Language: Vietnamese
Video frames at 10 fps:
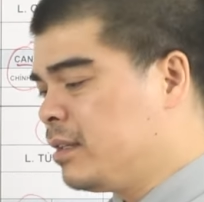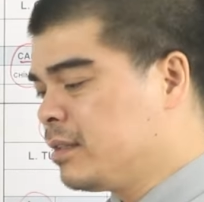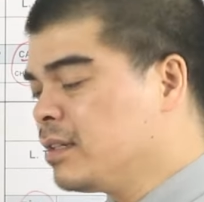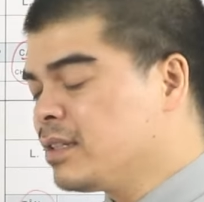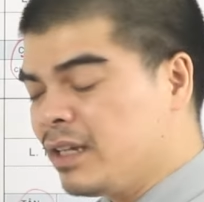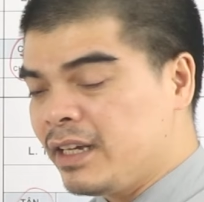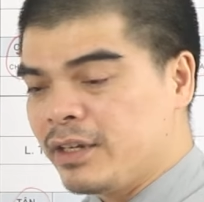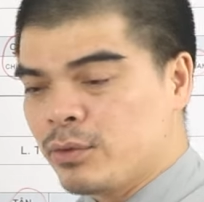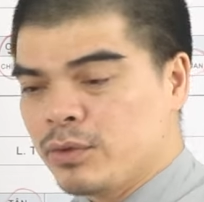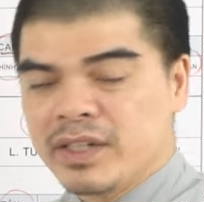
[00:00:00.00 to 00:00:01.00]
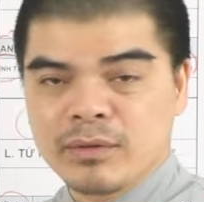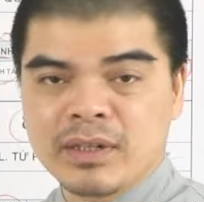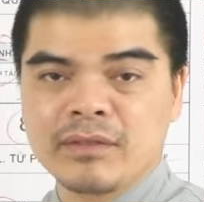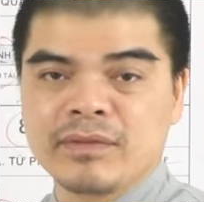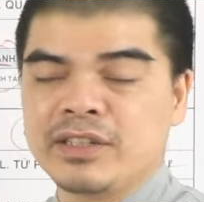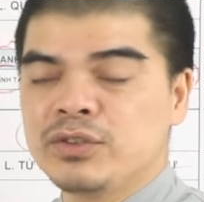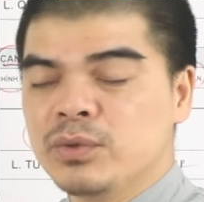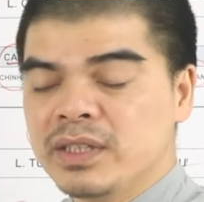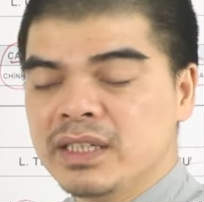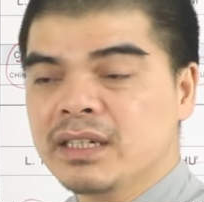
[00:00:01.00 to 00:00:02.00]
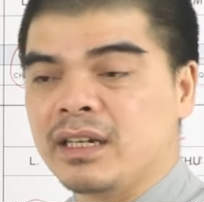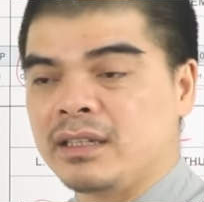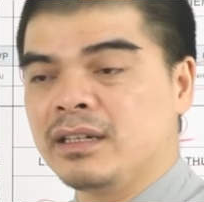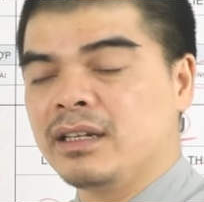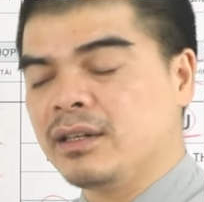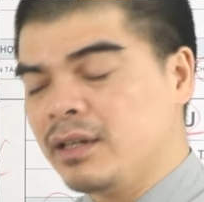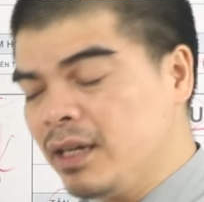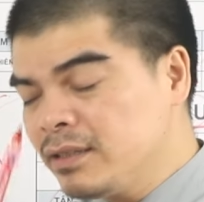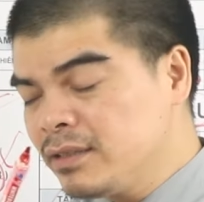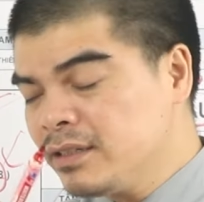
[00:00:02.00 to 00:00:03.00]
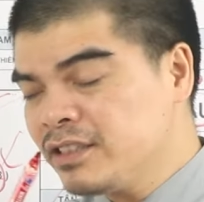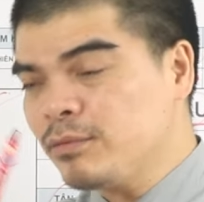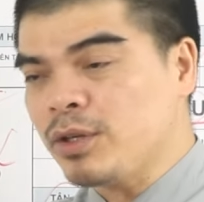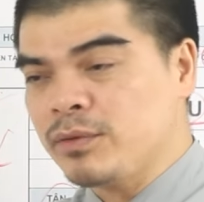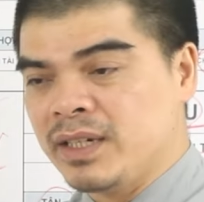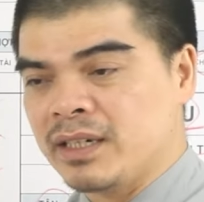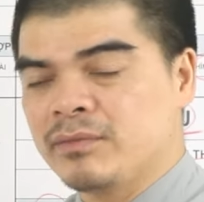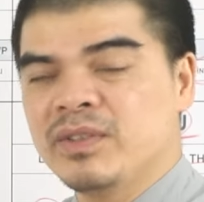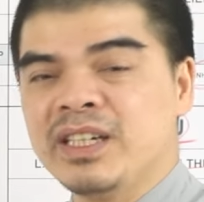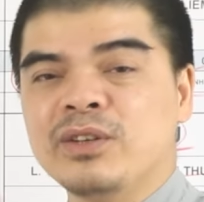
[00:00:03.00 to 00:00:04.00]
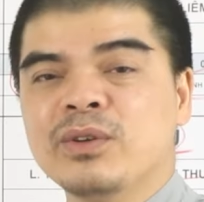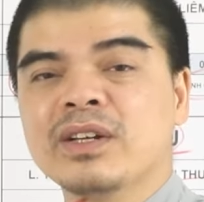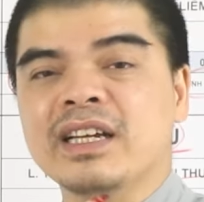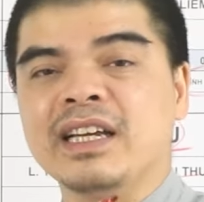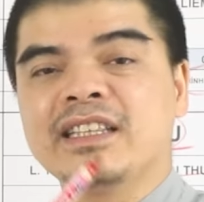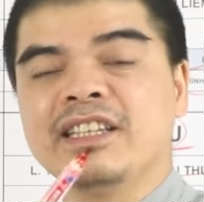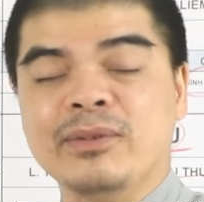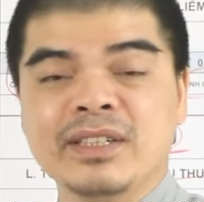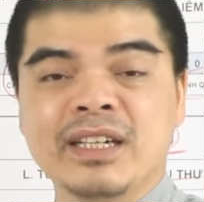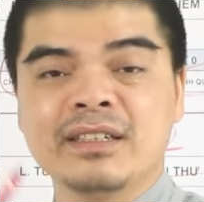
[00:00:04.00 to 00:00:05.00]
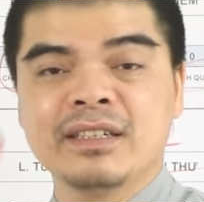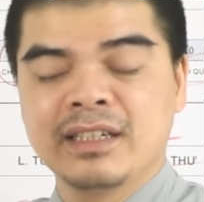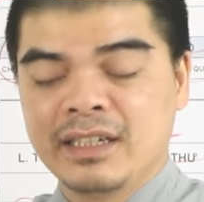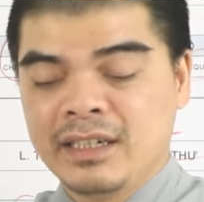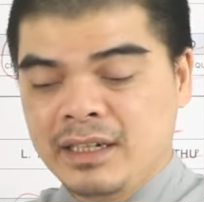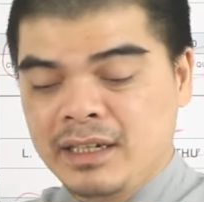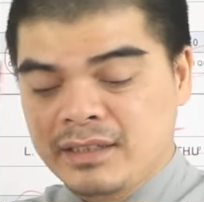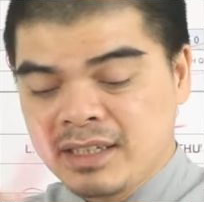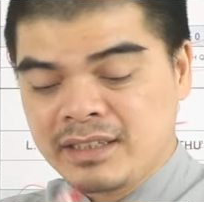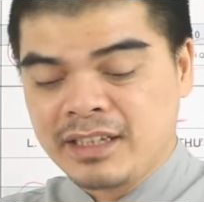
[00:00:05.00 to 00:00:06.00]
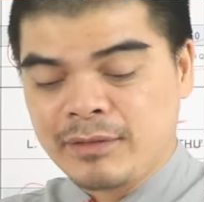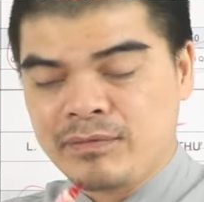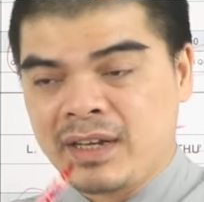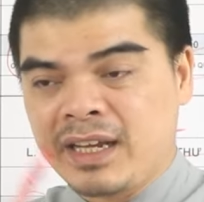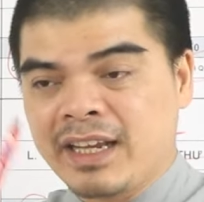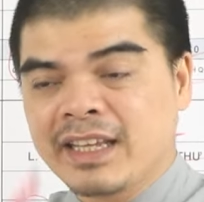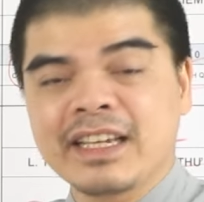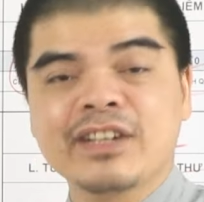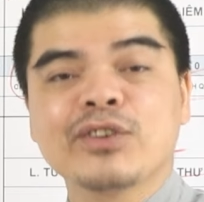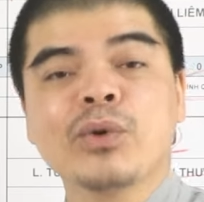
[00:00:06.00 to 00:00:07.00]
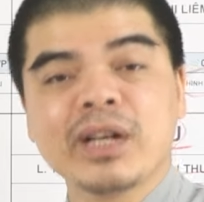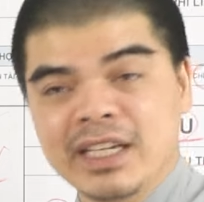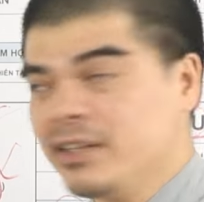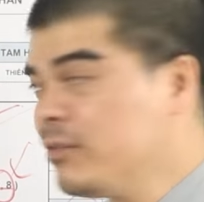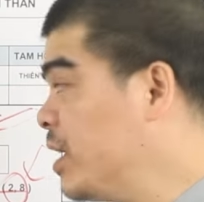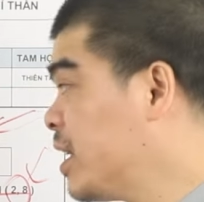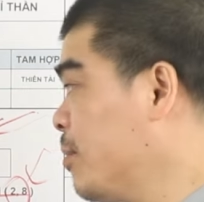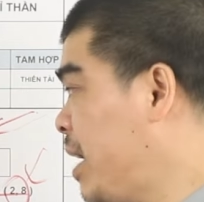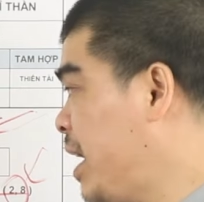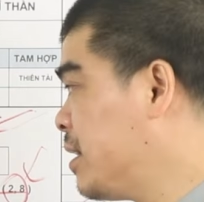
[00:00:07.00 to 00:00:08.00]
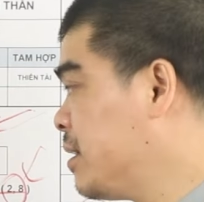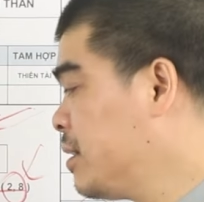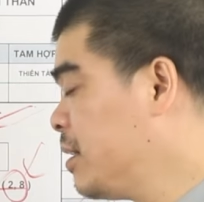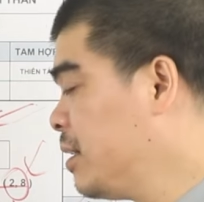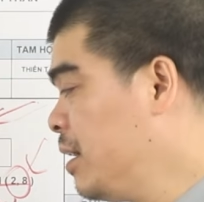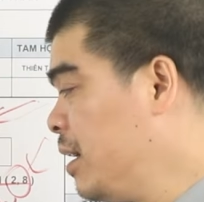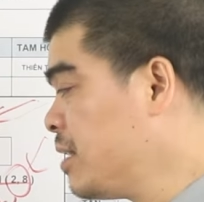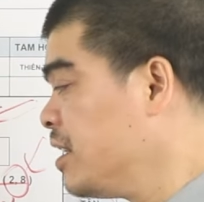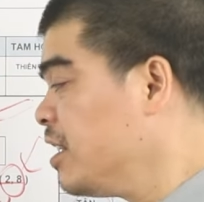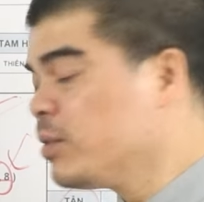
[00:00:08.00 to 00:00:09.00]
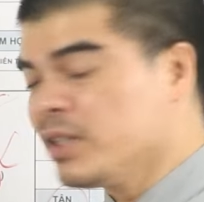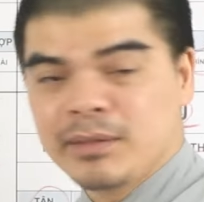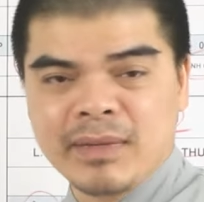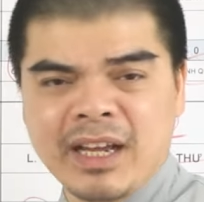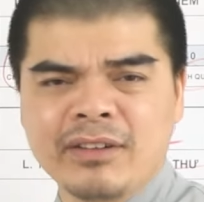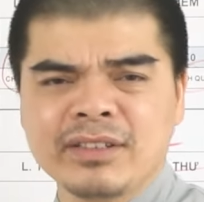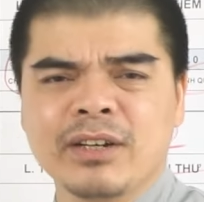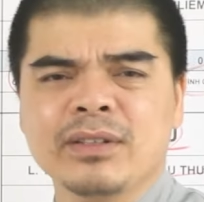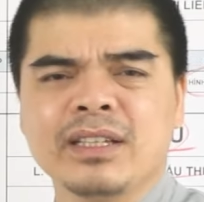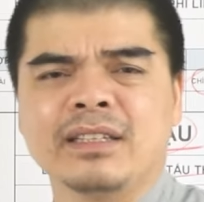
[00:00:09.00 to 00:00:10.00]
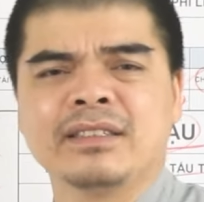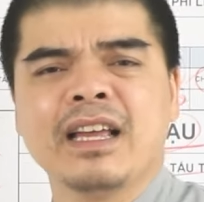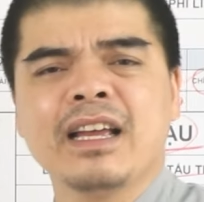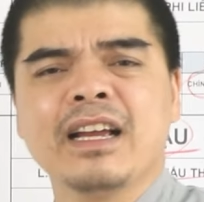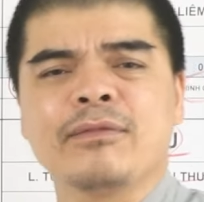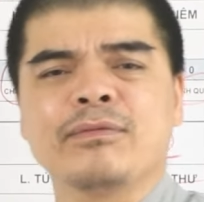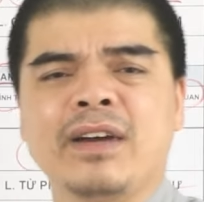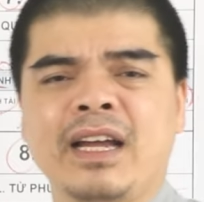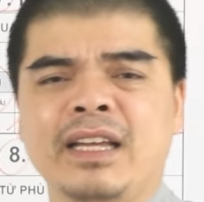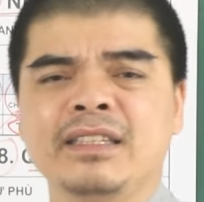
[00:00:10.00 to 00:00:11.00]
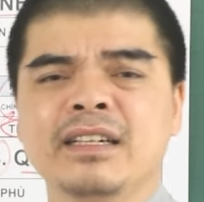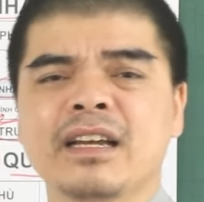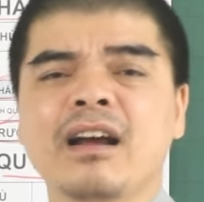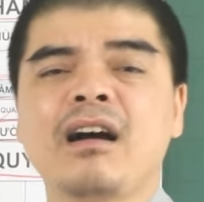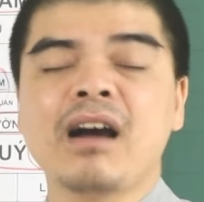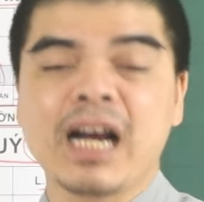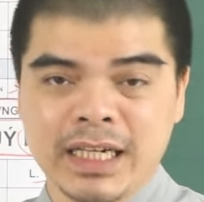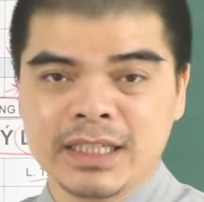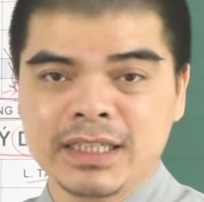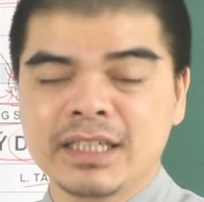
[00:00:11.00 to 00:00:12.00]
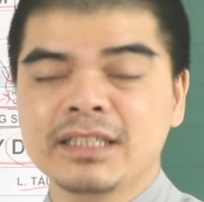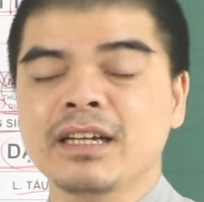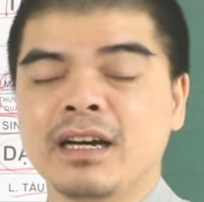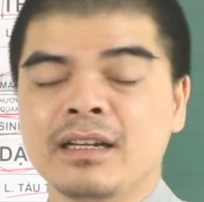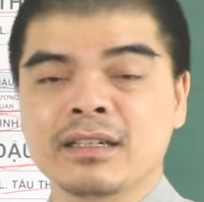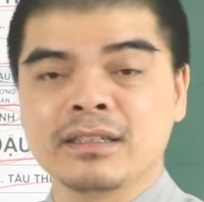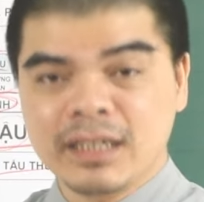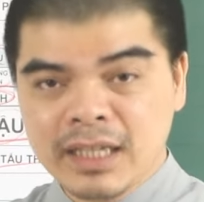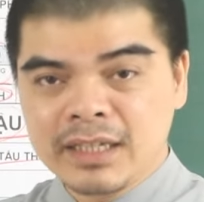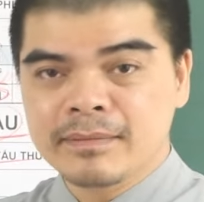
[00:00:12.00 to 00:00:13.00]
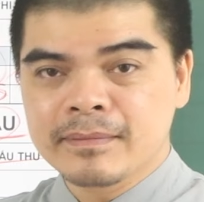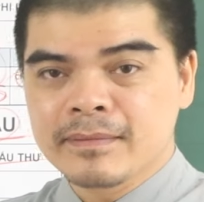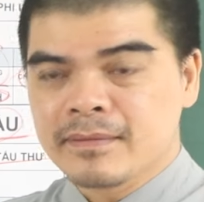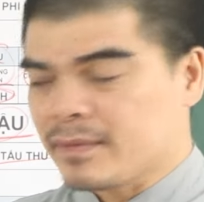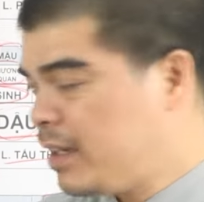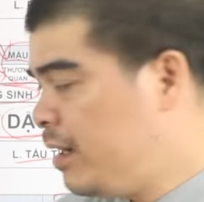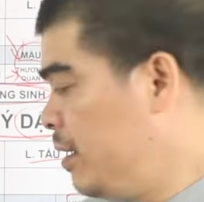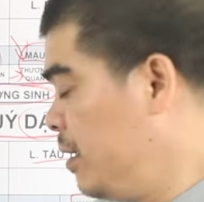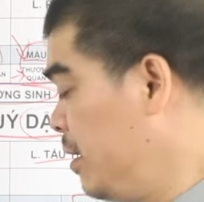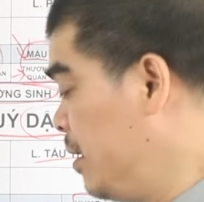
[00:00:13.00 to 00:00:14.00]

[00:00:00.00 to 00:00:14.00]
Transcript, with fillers: thời gian này quý vị cũng cần phải chú ý cẩn thận hết sức trong mọi việc, vì luôn có kẻ tiểu nhân rình rập và ghen ghét đố kỵ với các bạn. Những người tuổi Đinh Mão sẽ có thể dễ gặp phải những cái khó khăn, những cái trở lực nhất định đó.